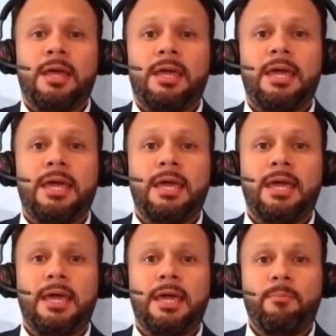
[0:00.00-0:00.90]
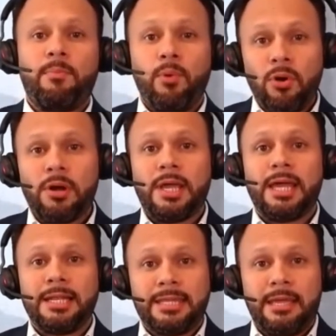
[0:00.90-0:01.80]
eh, por
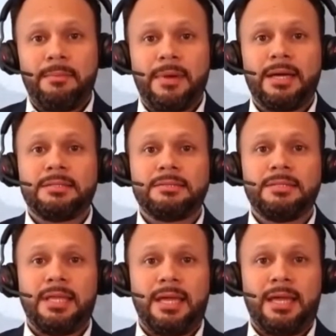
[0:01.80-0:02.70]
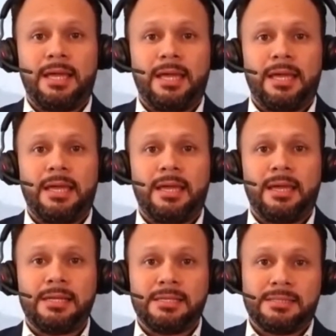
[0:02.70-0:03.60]
el tema del
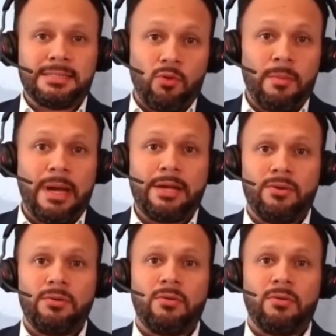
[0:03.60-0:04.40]
el ser humano